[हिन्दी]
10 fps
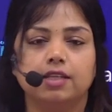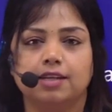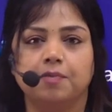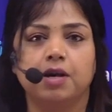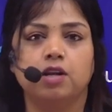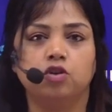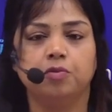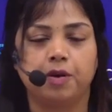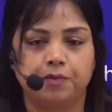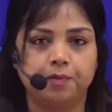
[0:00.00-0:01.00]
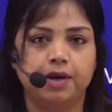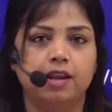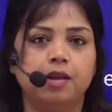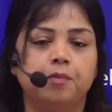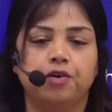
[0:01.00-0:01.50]
का हमारा जो सबसे
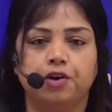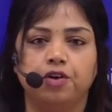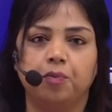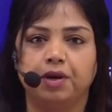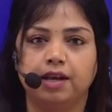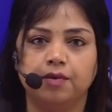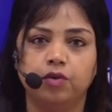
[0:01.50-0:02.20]
पहला इंपॉर्टेंट टॉपिक है